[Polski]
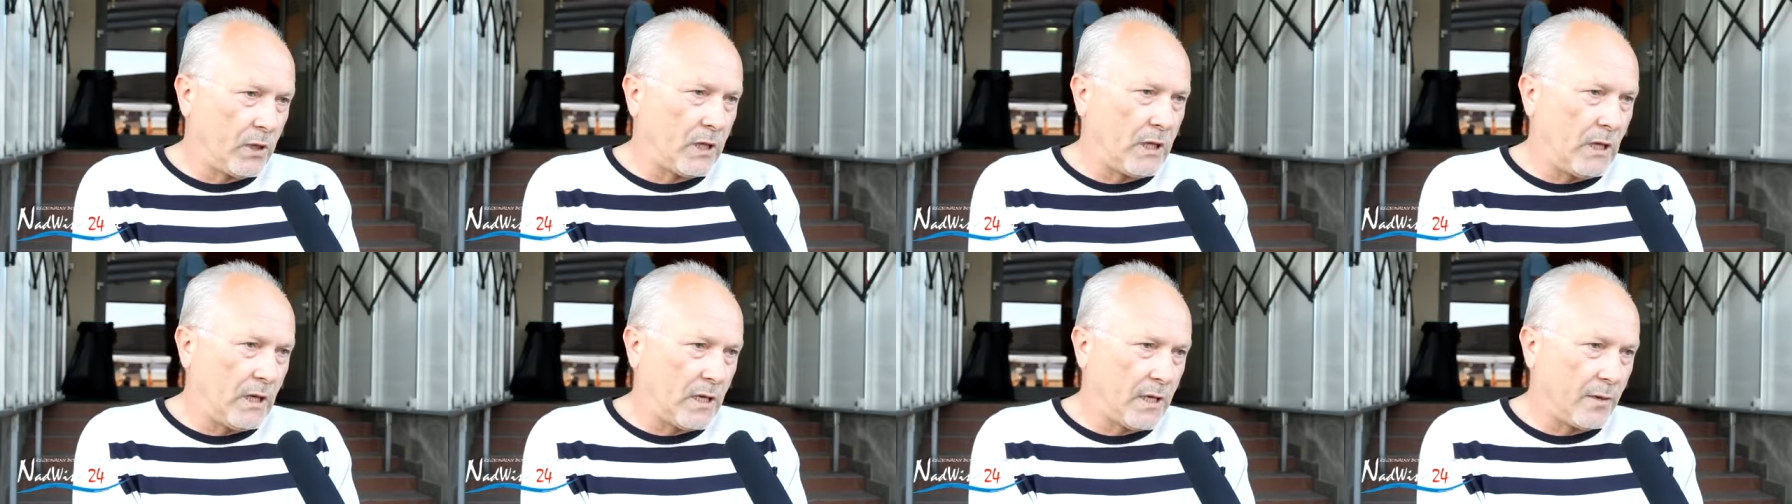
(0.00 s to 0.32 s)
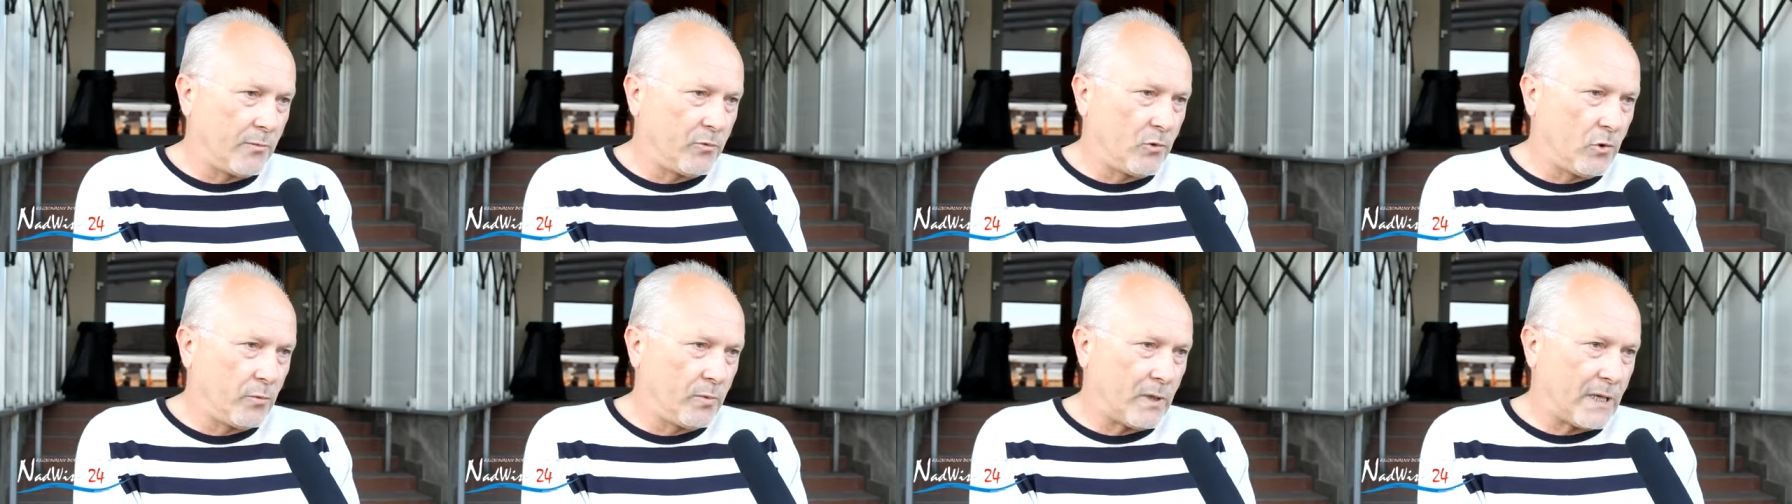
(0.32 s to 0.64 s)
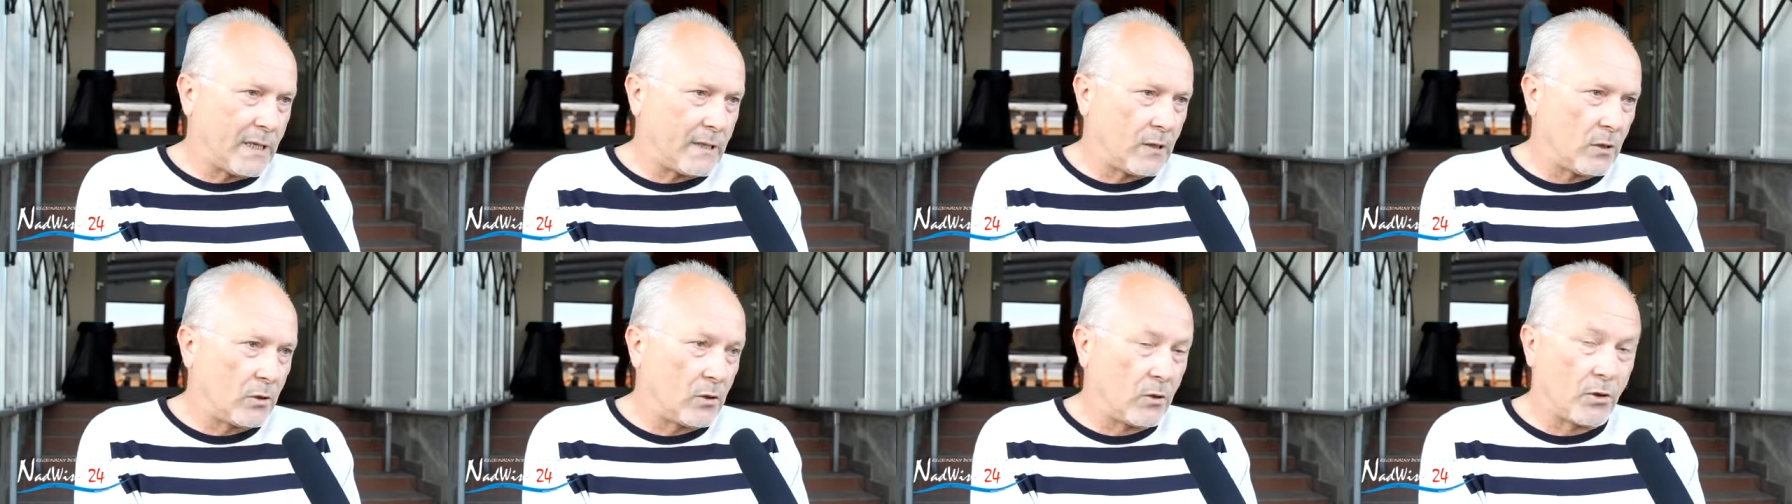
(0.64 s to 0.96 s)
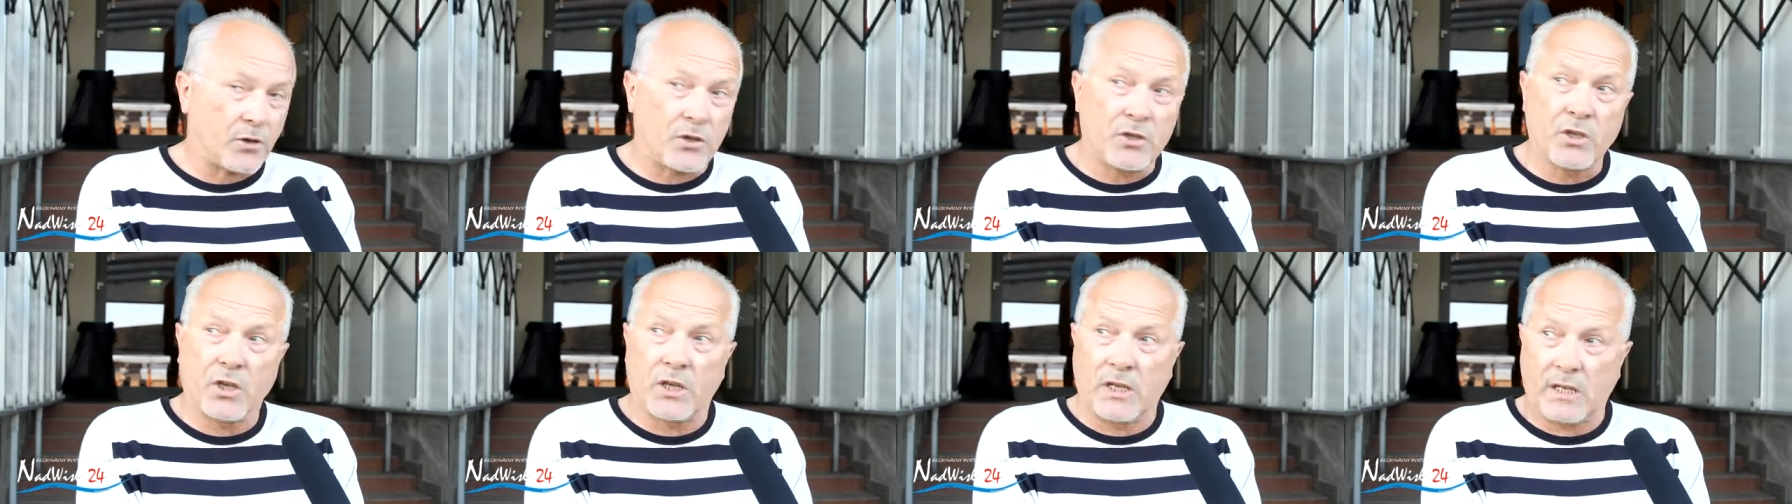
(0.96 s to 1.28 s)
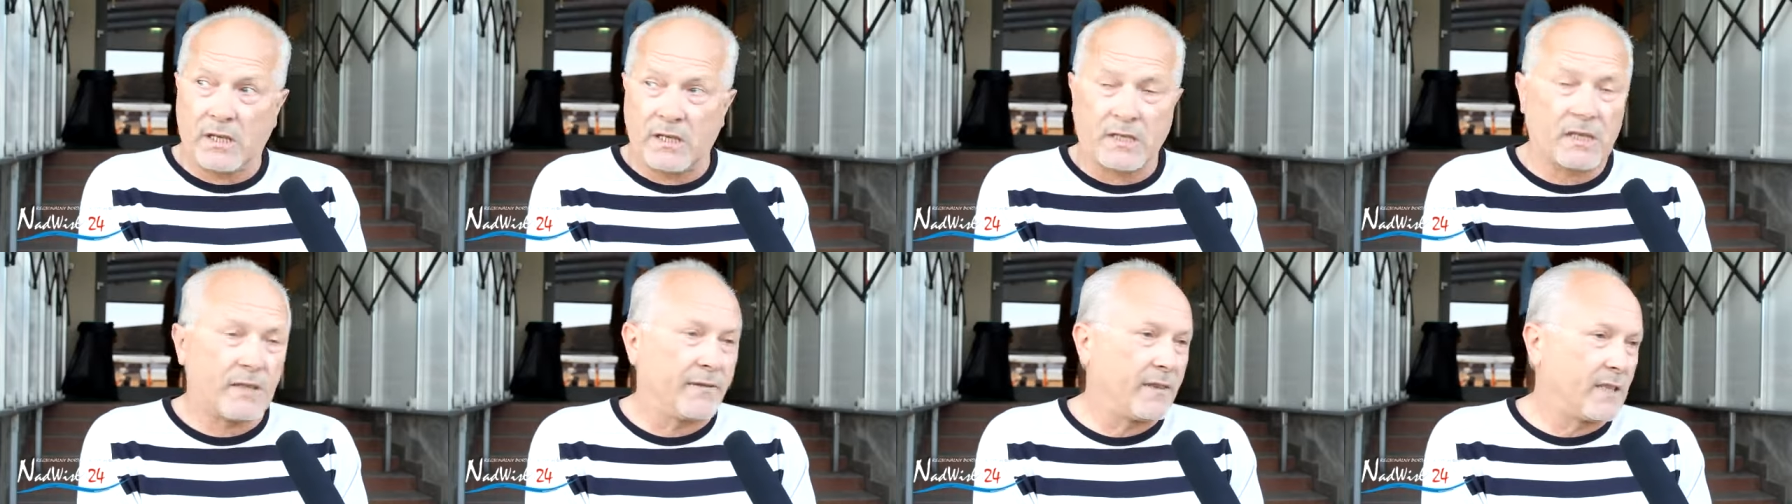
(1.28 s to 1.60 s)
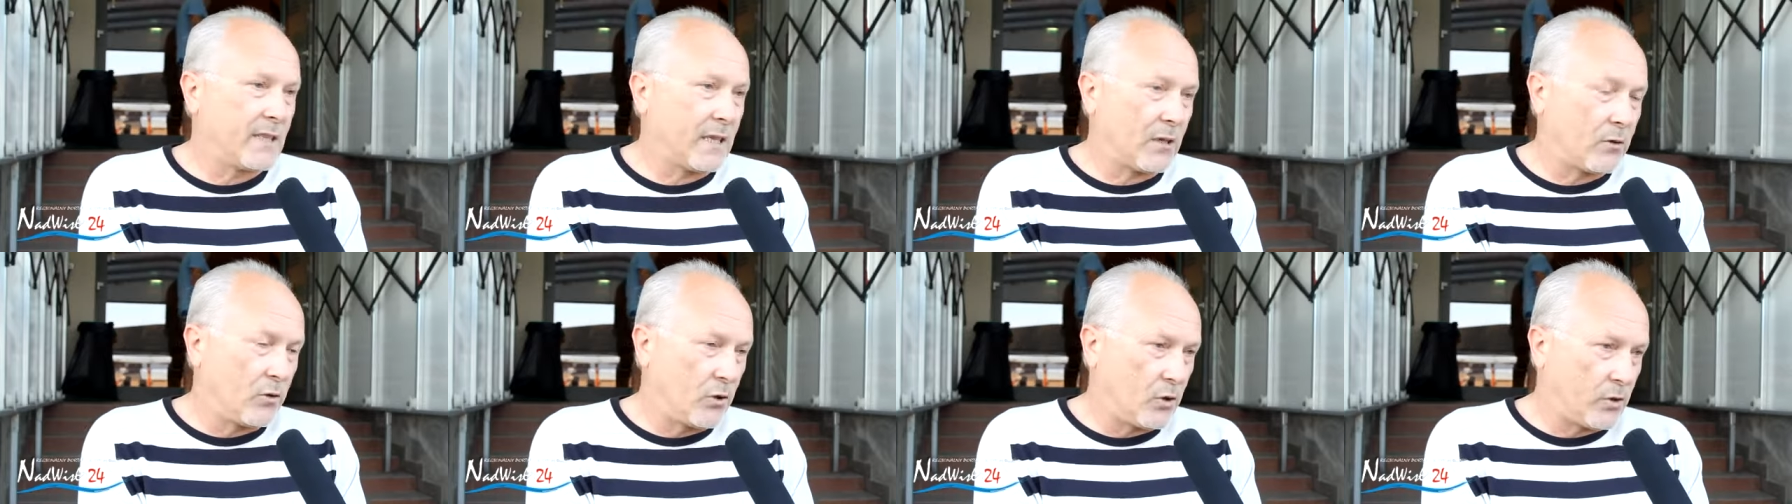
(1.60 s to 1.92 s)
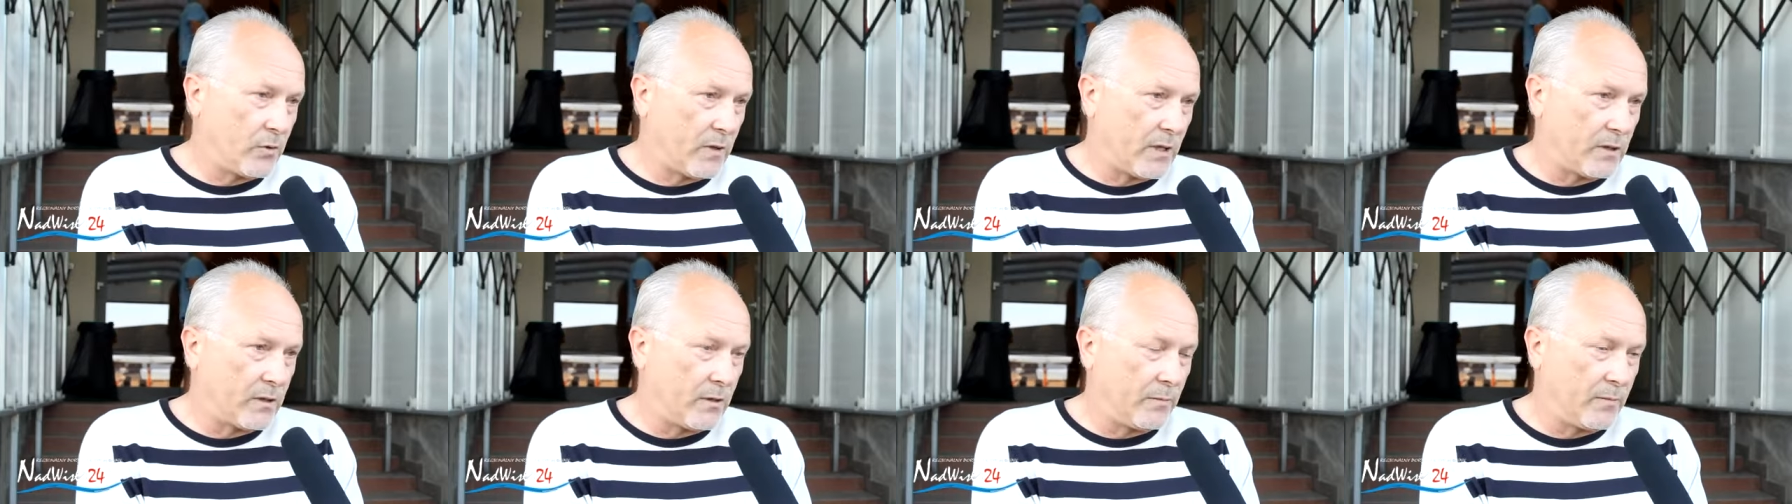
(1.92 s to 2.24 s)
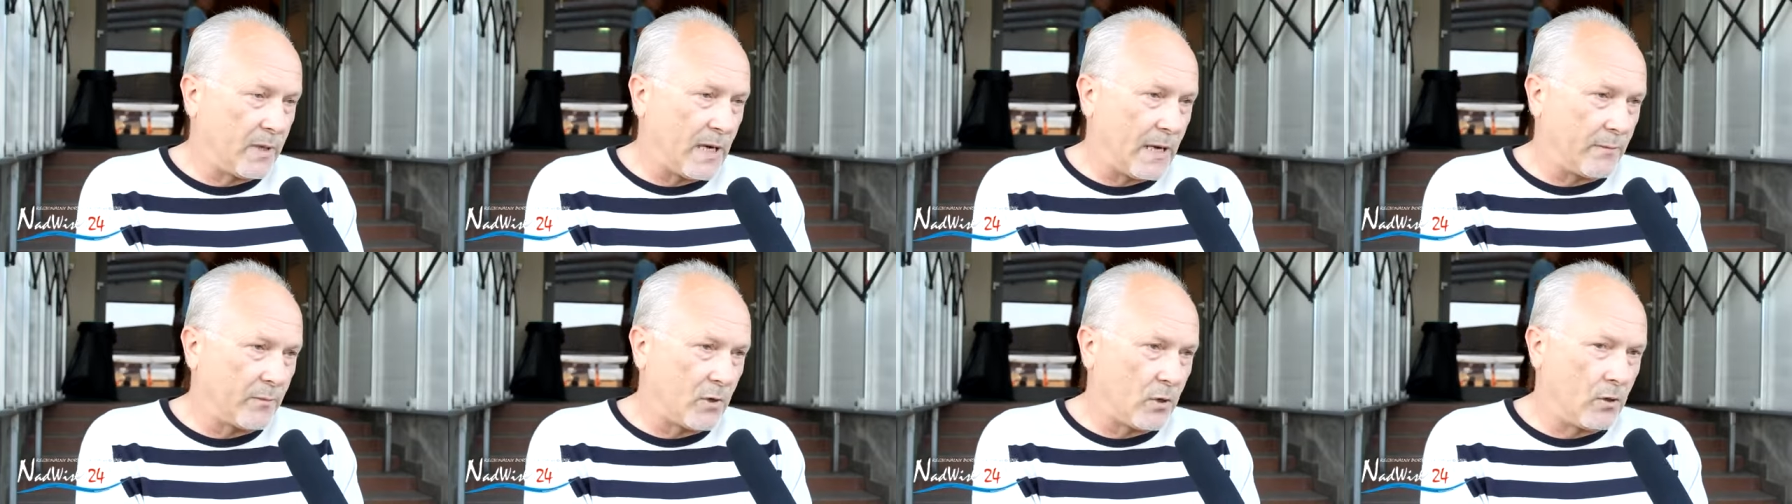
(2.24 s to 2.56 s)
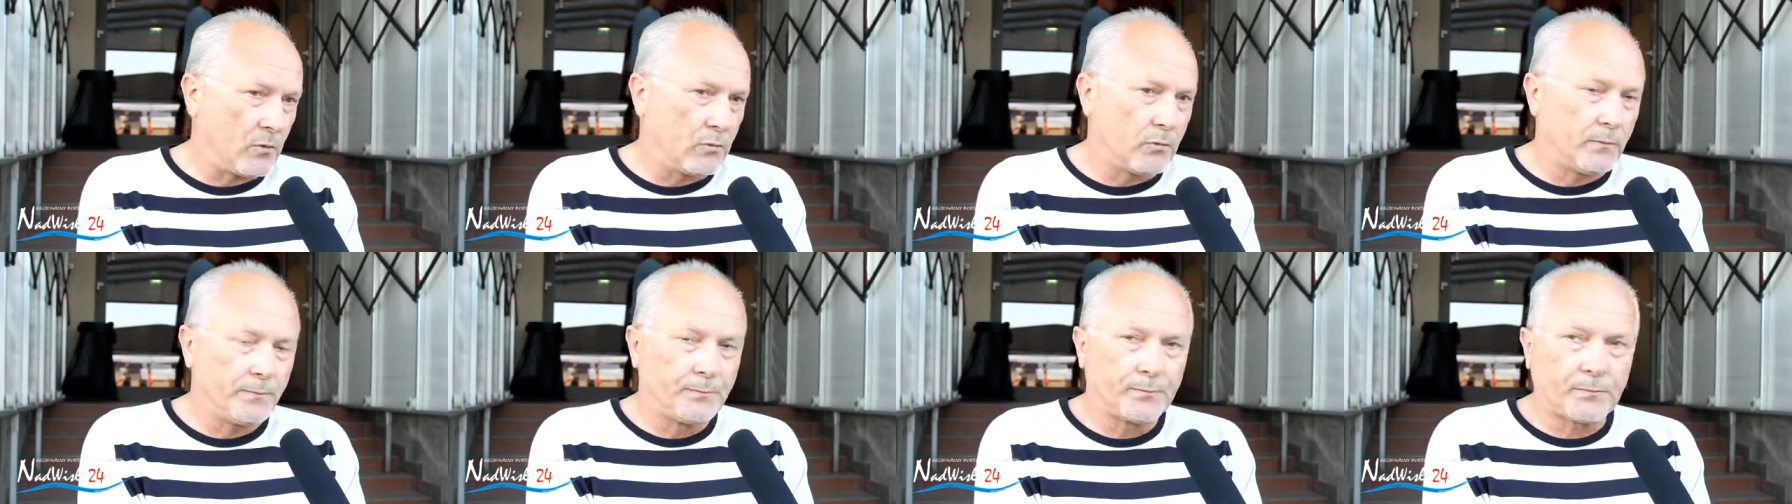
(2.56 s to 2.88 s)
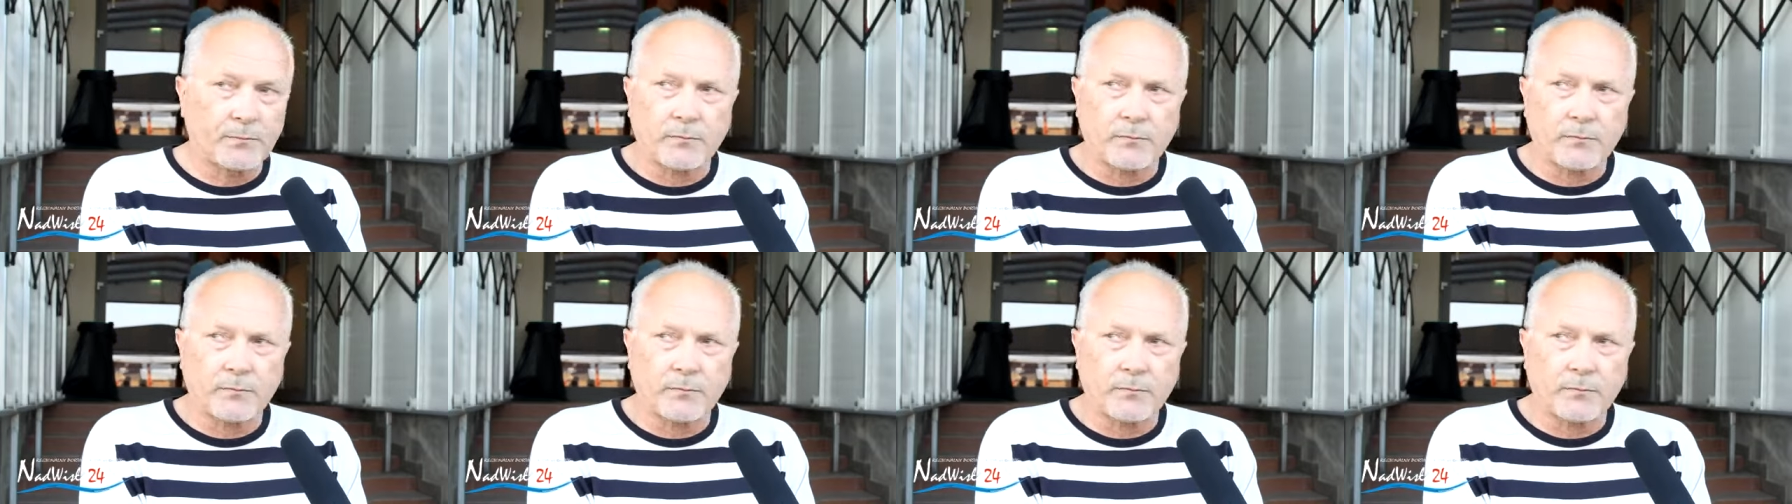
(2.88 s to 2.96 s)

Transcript: Kilka było bardzo groźnych, jedna nawet zakończyła się bramką